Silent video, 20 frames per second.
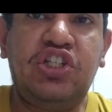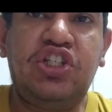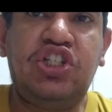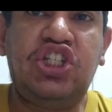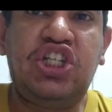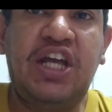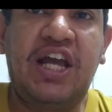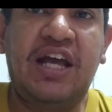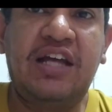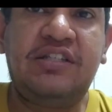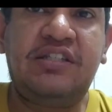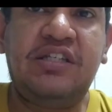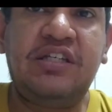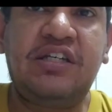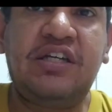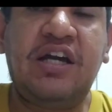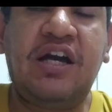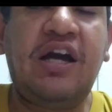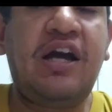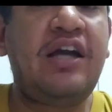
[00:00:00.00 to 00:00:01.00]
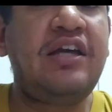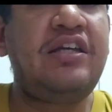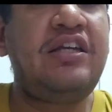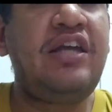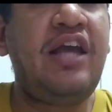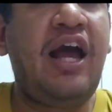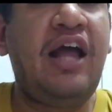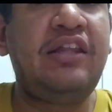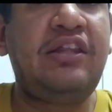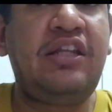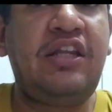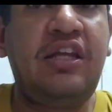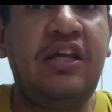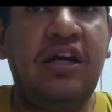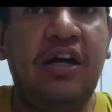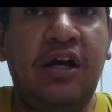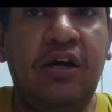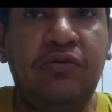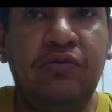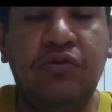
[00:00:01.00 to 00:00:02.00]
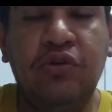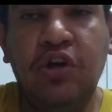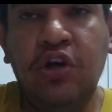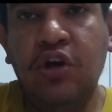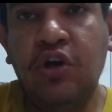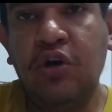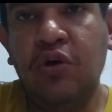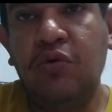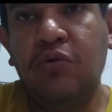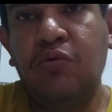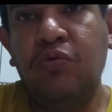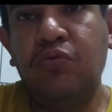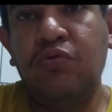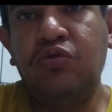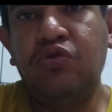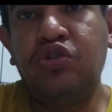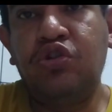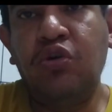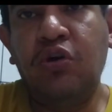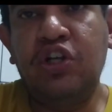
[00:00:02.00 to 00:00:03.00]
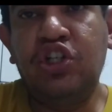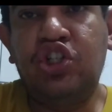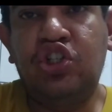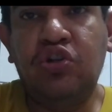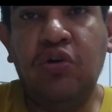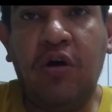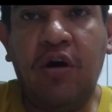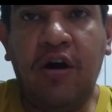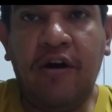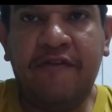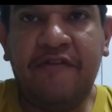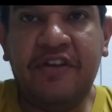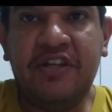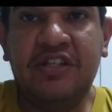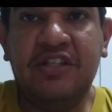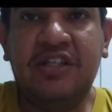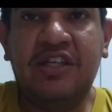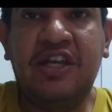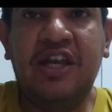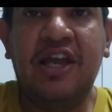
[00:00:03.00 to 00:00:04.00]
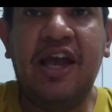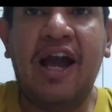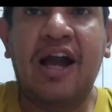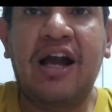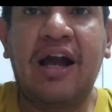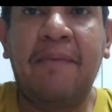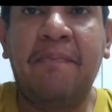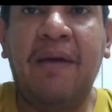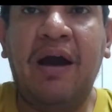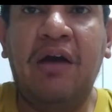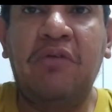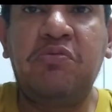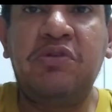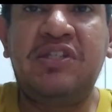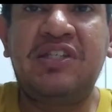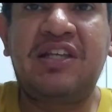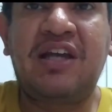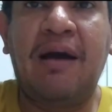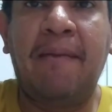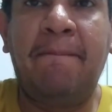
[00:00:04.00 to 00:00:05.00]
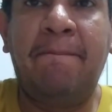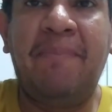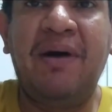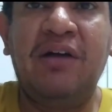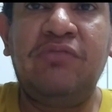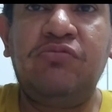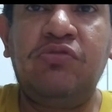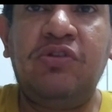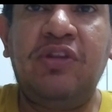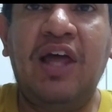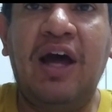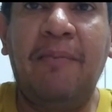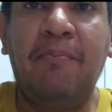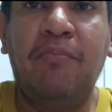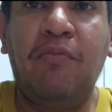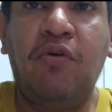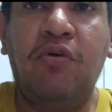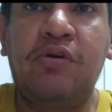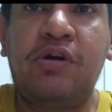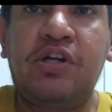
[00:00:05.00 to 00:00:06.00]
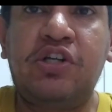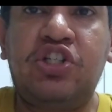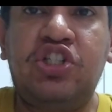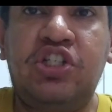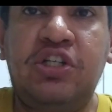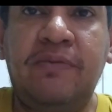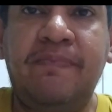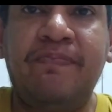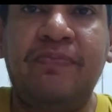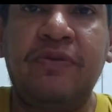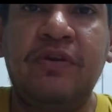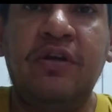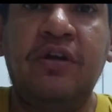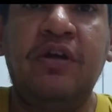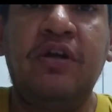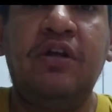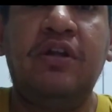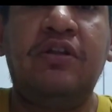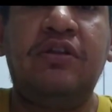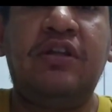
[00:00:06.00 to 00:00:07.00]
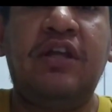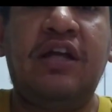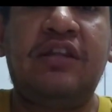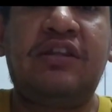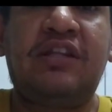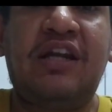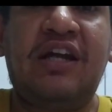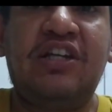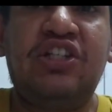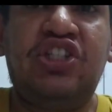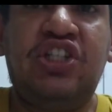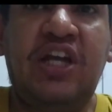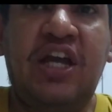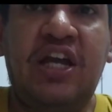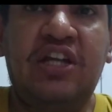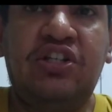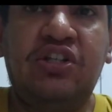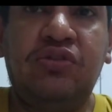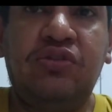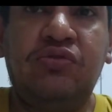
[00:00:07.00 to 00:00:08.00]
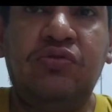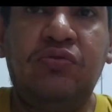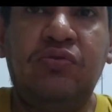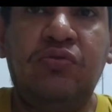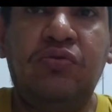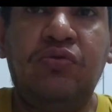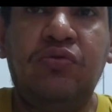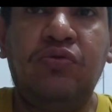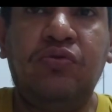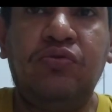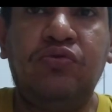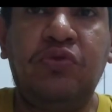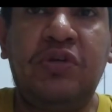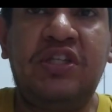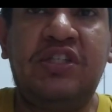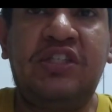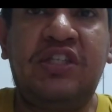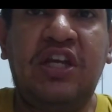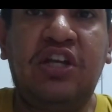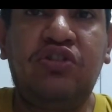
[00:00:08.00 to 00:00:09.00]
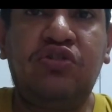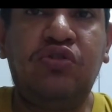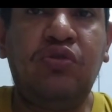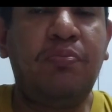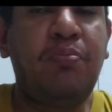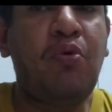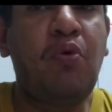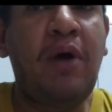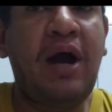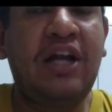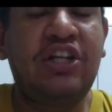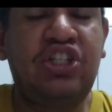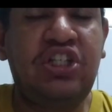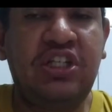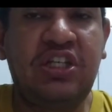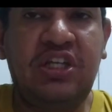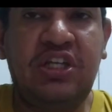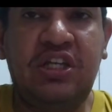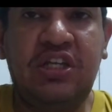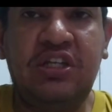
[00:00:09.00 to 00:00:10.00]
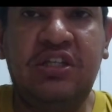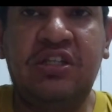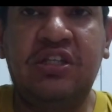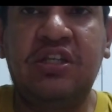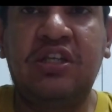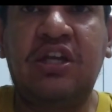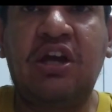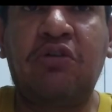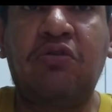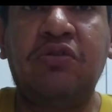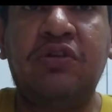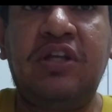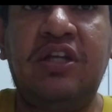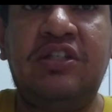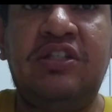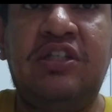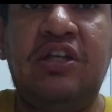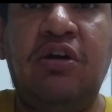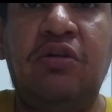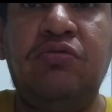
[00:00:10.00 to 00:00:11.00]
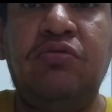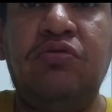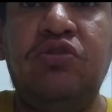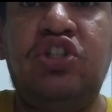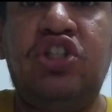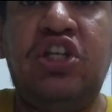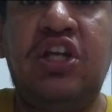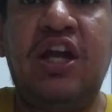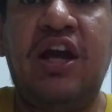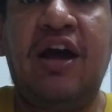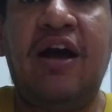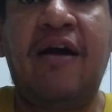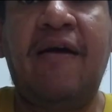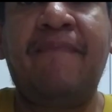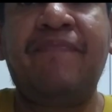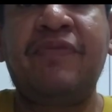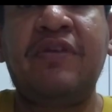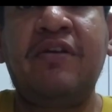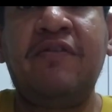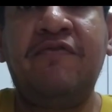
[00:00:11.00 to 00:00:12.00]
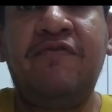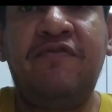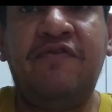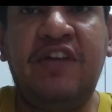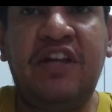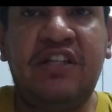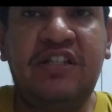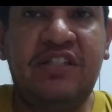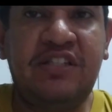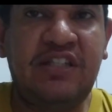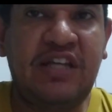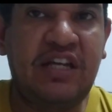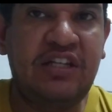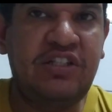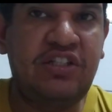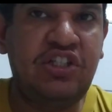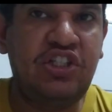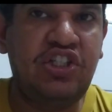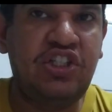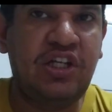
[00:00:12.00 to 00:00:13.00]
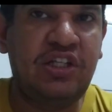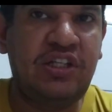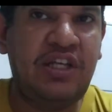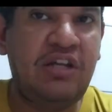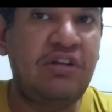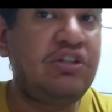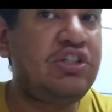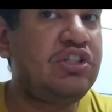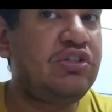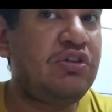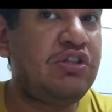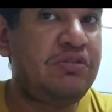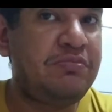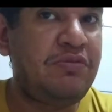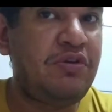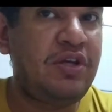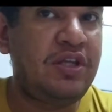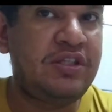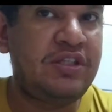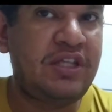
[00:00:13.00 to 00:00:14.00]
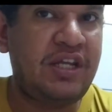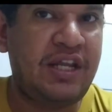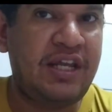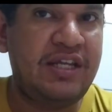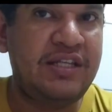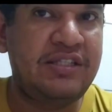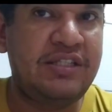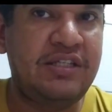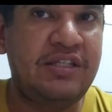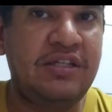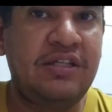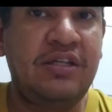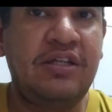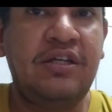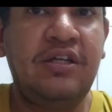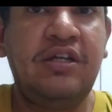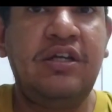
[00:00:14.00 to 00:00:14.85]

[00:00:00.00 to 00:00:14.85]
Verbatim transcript: de Jéssica e Adriano, os dois jovens que acabaram escapando da morte da tragédia do, do incêndio do Boate Kiss que aconteceu no dia 27 de janeiro de 2013